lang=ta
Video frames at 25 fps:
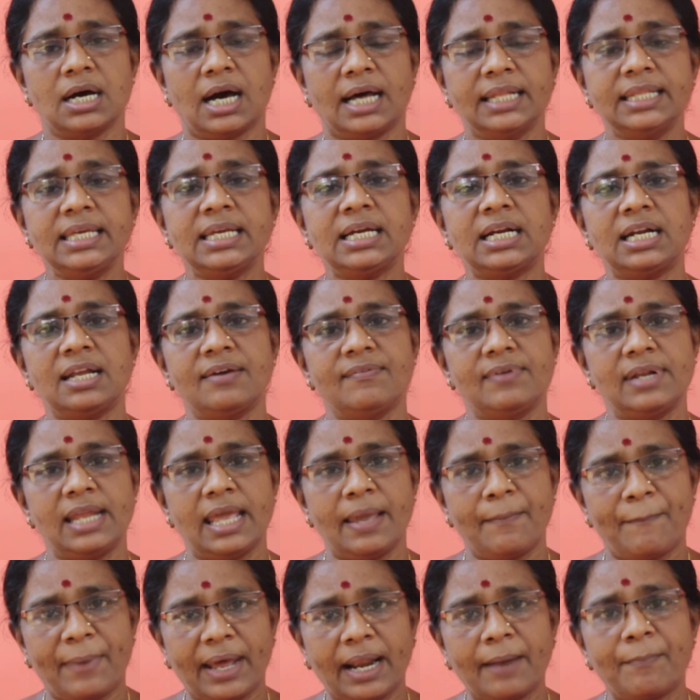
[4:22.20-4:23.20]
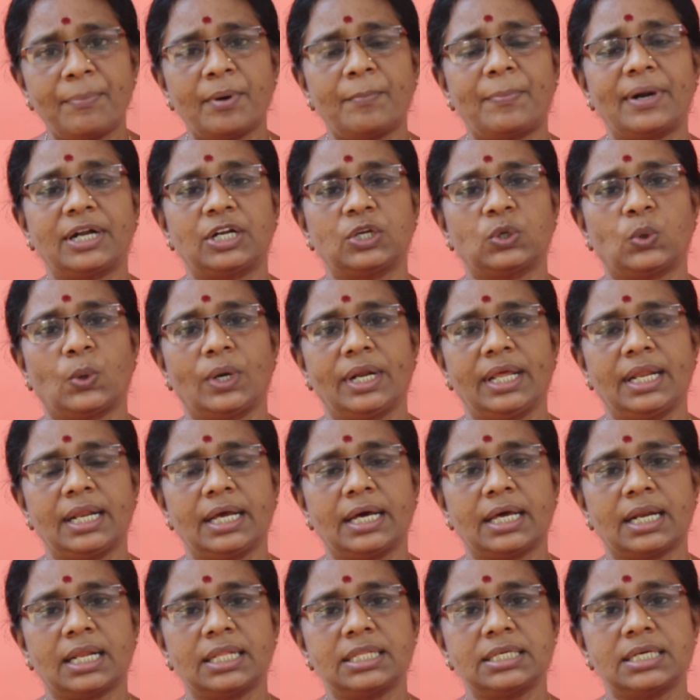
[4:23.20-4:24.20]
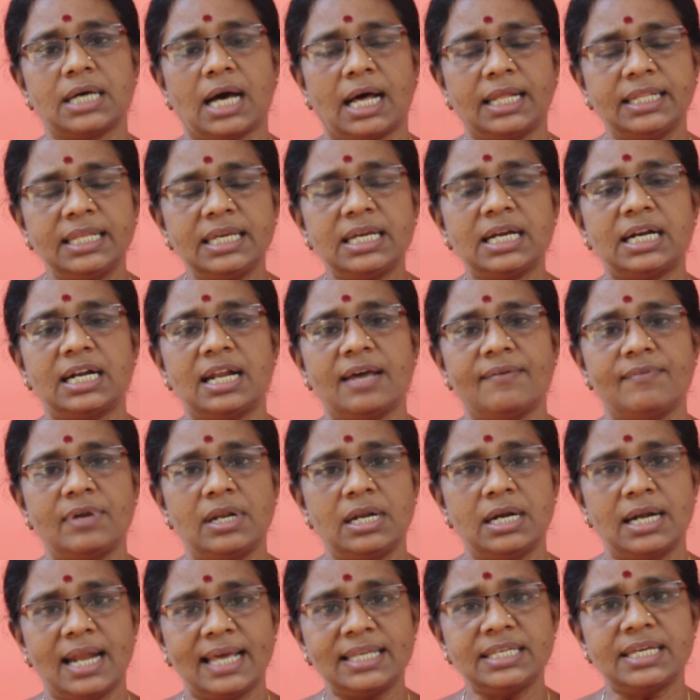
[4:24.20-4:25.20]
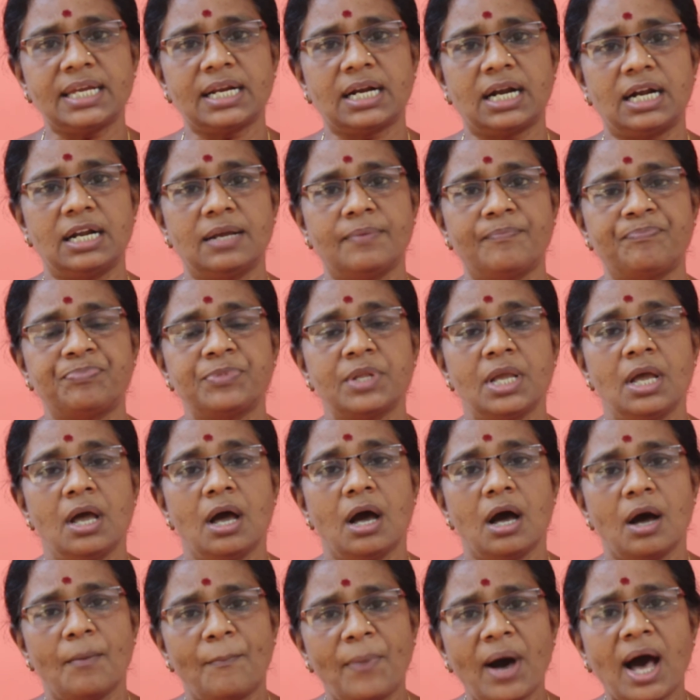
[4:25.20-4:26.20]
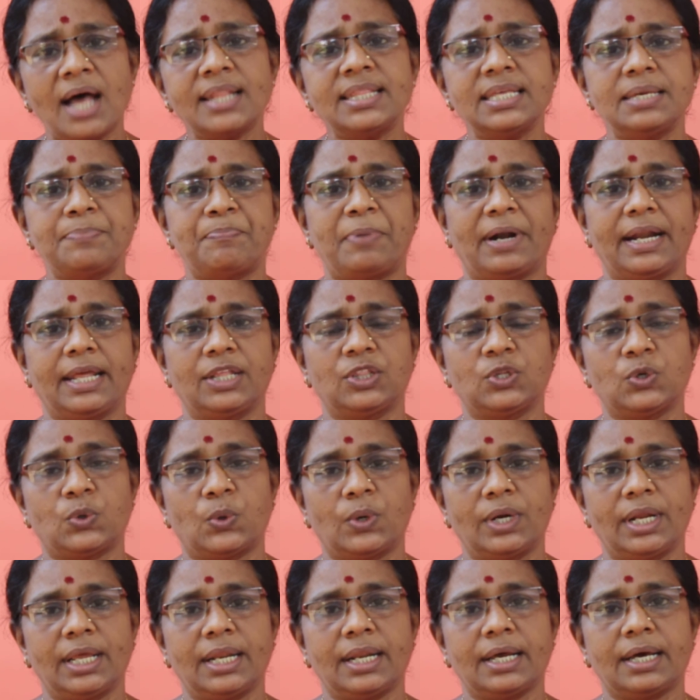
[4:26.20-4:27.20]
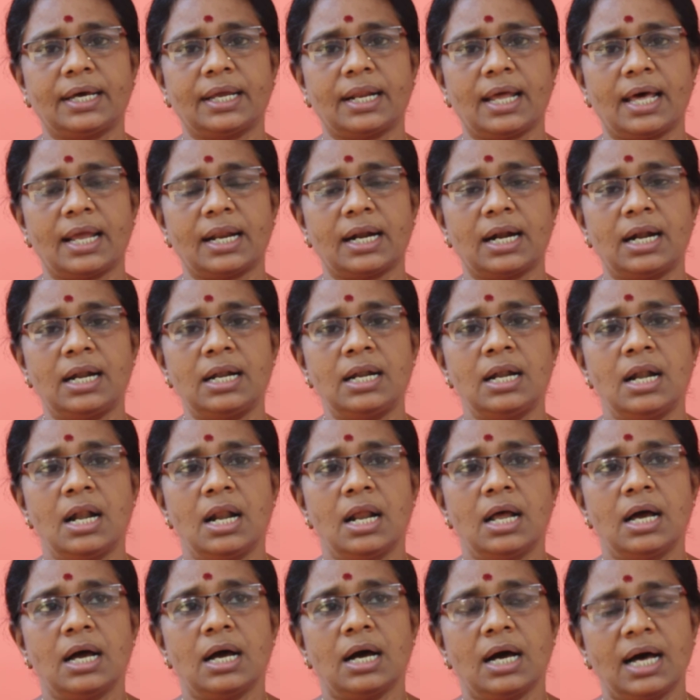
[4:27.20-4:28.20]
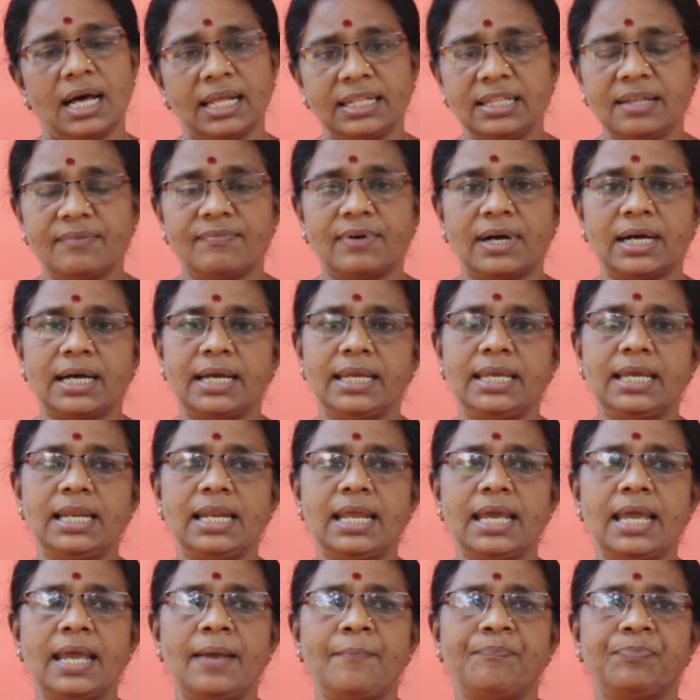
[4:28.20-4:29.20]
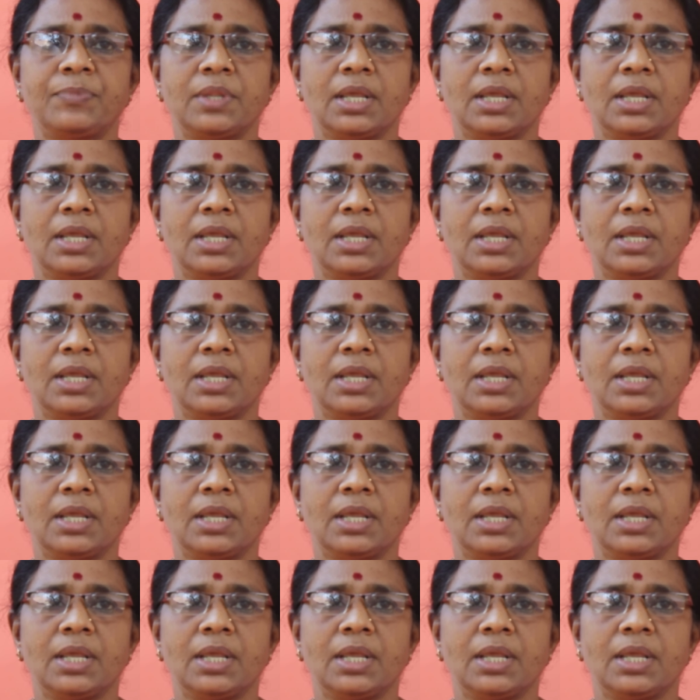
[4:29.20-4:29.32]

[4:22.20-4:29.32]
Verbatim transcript: அதிக அளவிலே பரப்பப்பட்டு கொண்டிருக்கிறது அதிக அளவில் இளைஞர்களும் பாதிப்படைந்து கொண்டிருக்கிறார்கள் அந்த வகையிலே